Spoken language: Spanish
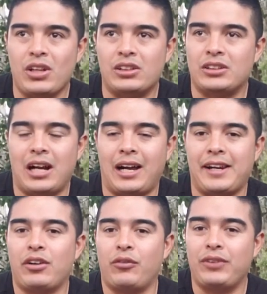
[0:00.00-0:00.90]
agarran
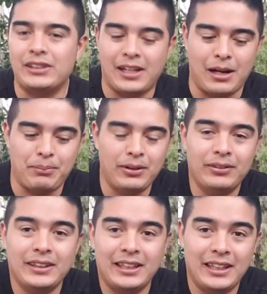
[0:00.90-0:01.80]
confianza rápido
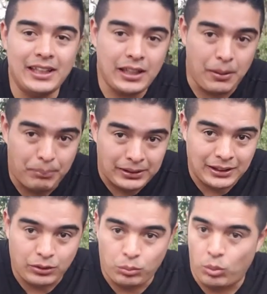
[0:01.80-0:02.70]
y qué pasa,
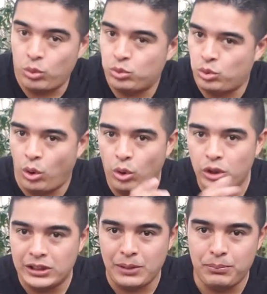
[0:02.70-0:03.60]
como todo el
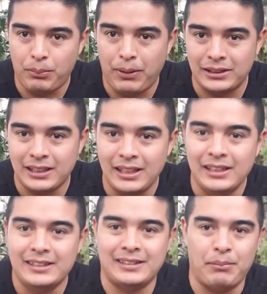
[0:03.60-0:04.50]
tiempo pasa,
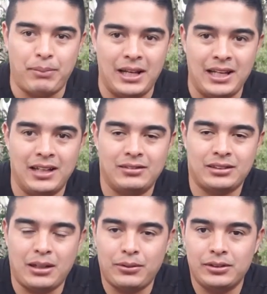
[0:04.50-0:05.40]
se pelean los
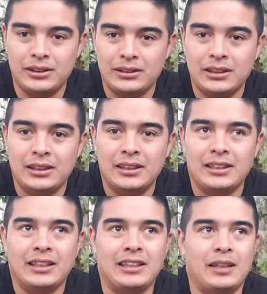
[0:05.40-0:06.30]
cabrones
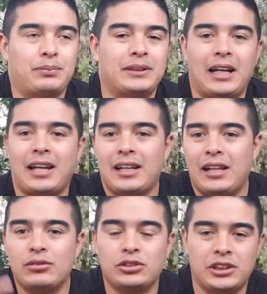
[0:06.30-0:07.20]
y ya después se agarran ahí
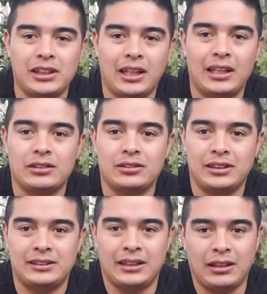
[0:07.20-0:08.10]
unos chingadazos y
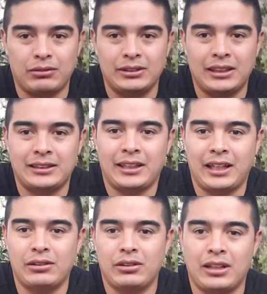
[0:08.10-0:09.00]
se da cuenta el
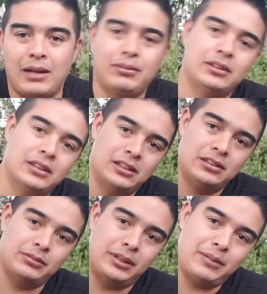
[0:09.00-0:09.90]
sargento, el cabo,
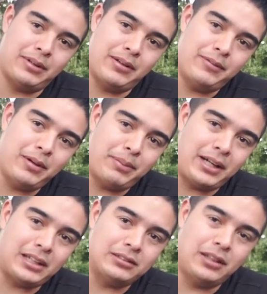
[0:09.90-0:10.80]
los manda a ver, vengan para
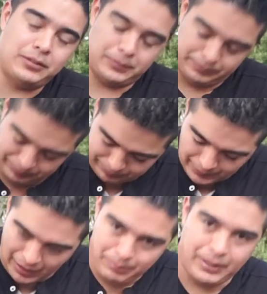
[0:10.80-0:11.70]
acá soldados,
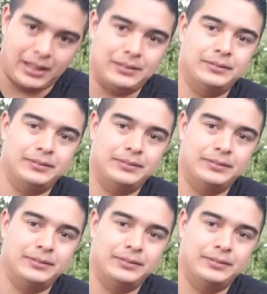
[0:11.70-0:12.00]
vengan para acá.